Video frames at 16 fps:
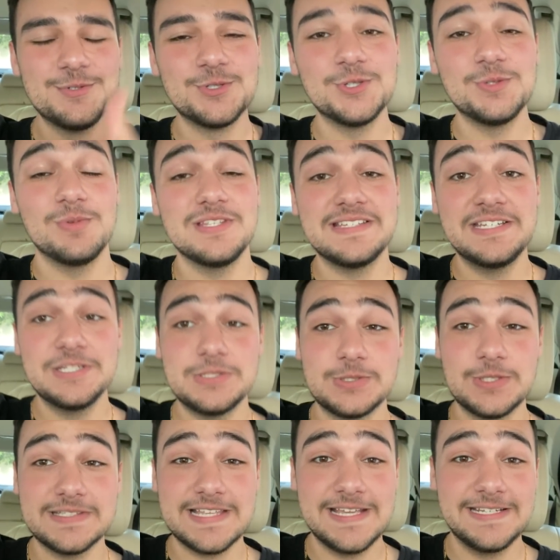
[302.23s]
junto, meus queridos,
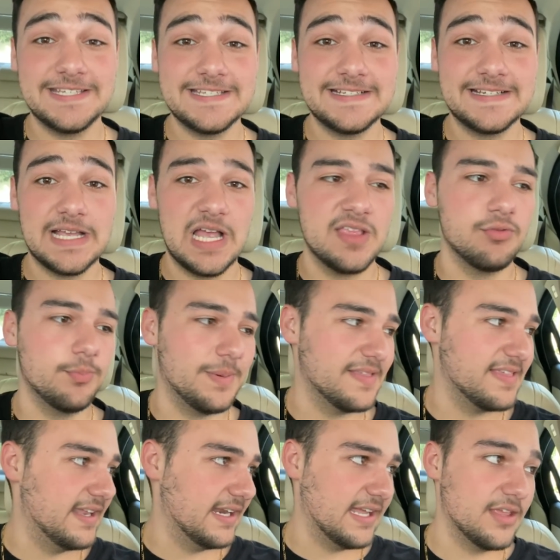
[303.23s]
tô saindo aqui de casa, vou
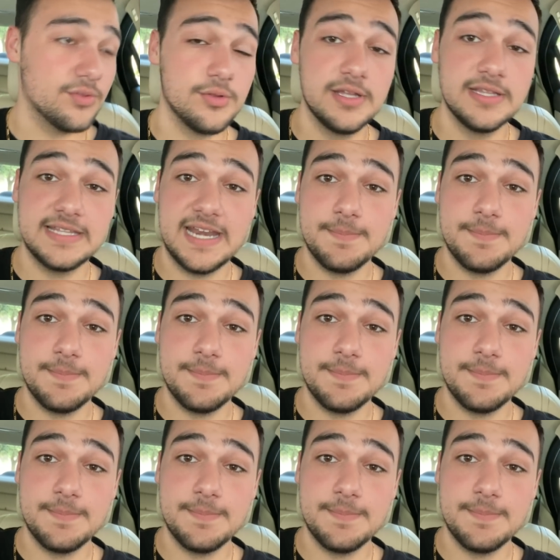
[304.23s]
passar na casa do André,